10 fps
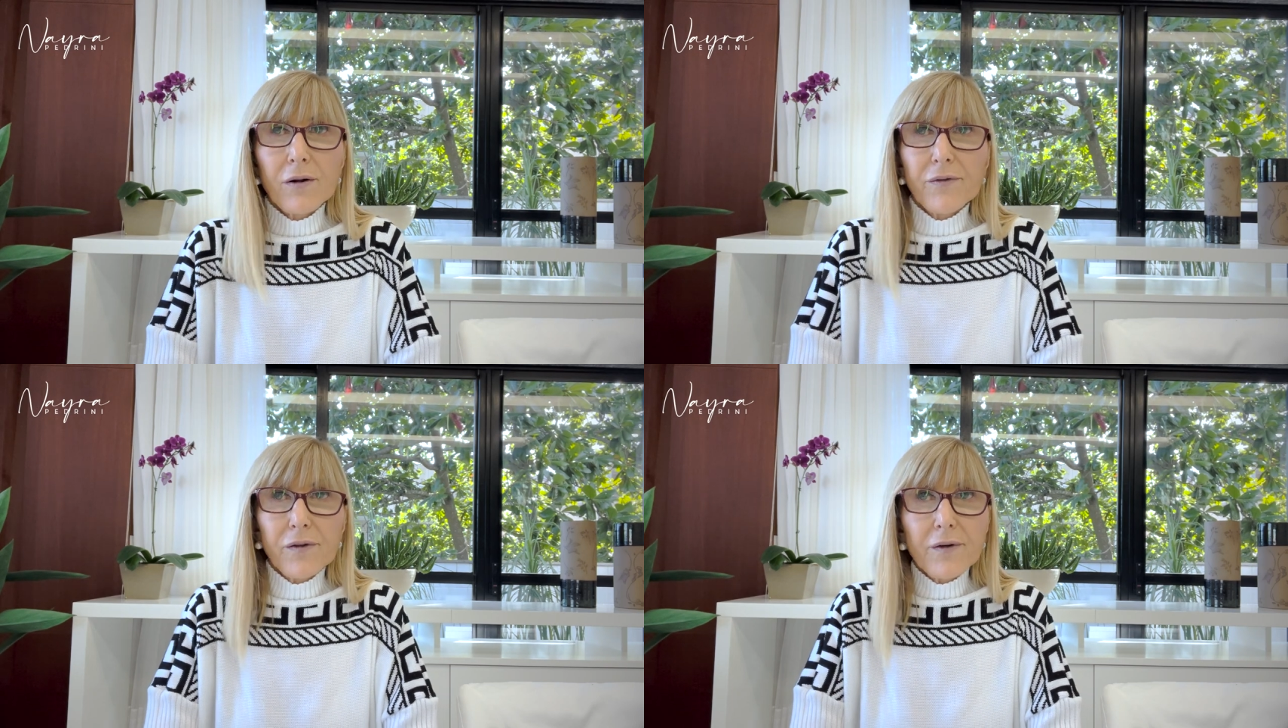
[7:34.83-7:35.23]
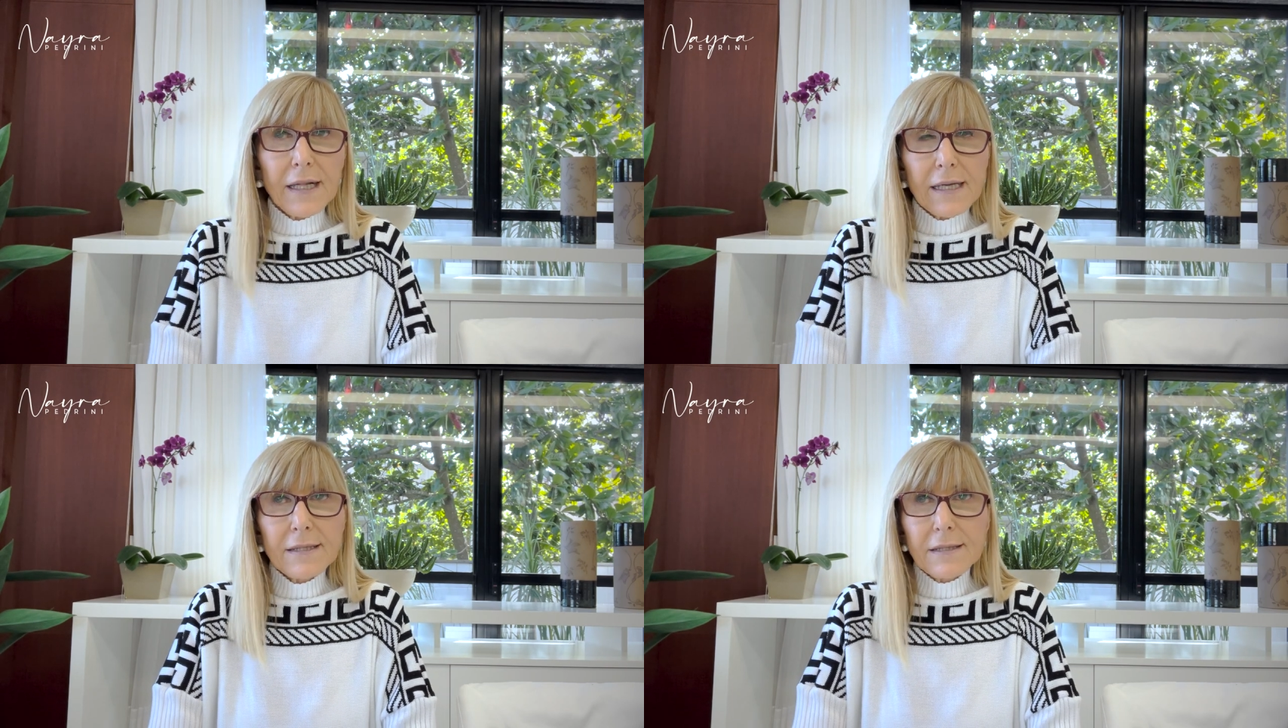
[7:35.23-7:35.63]

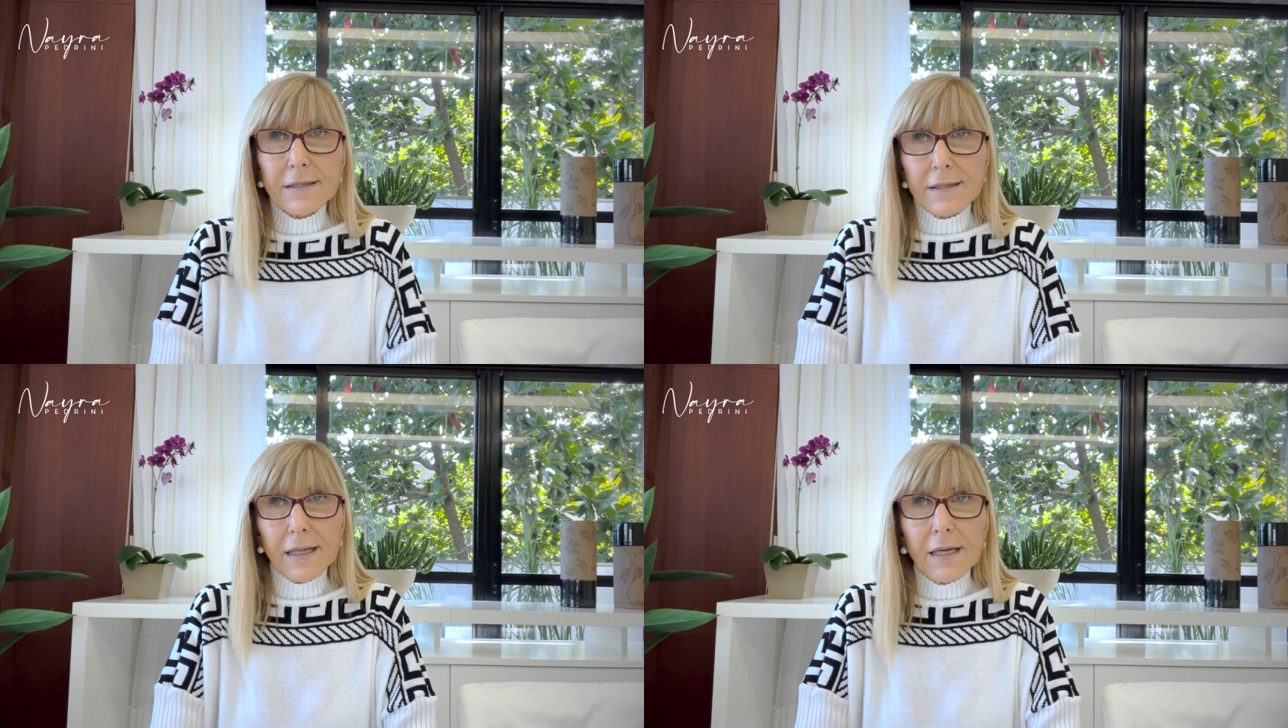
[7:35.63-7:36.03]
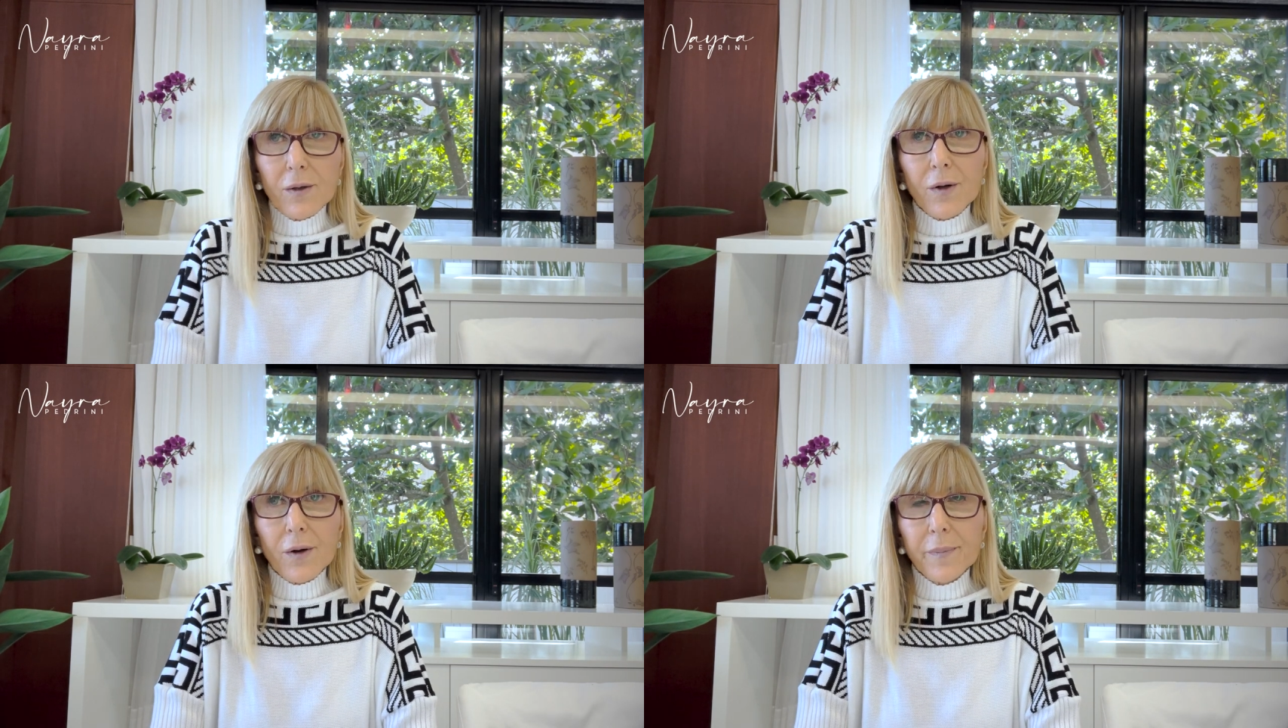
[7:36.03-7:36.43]
avivalistas na
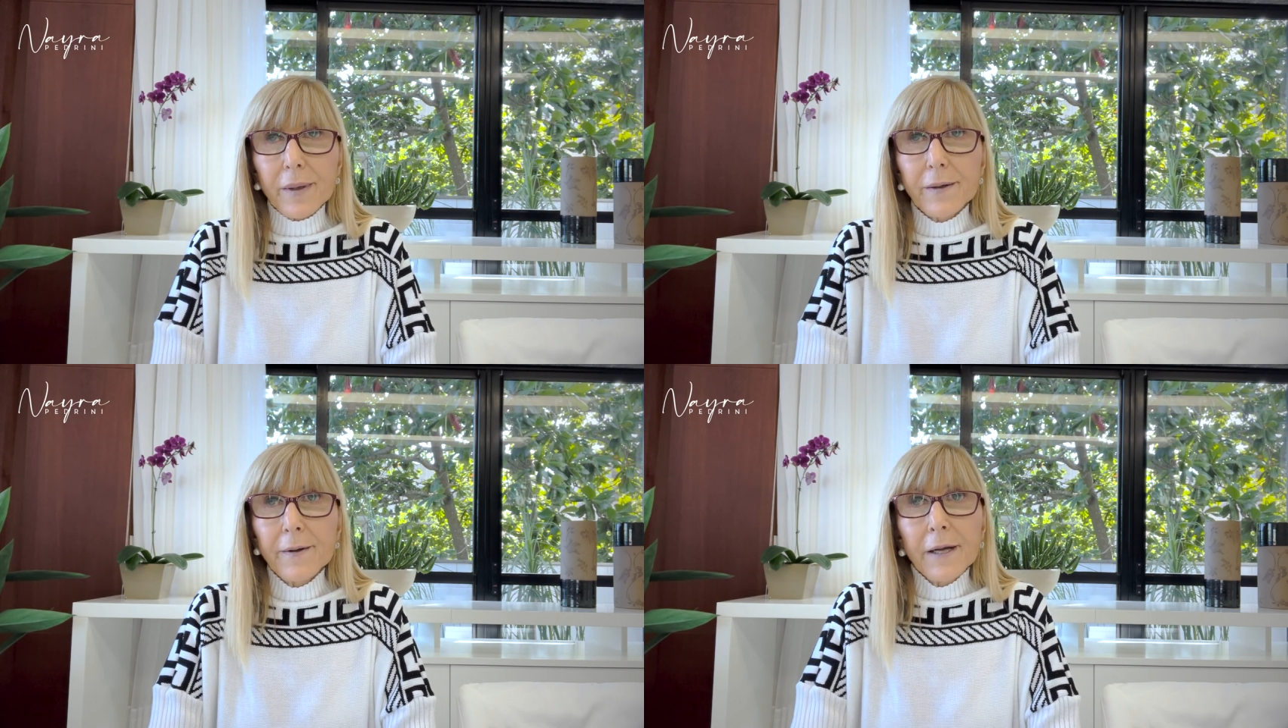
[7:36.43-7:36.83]
Europa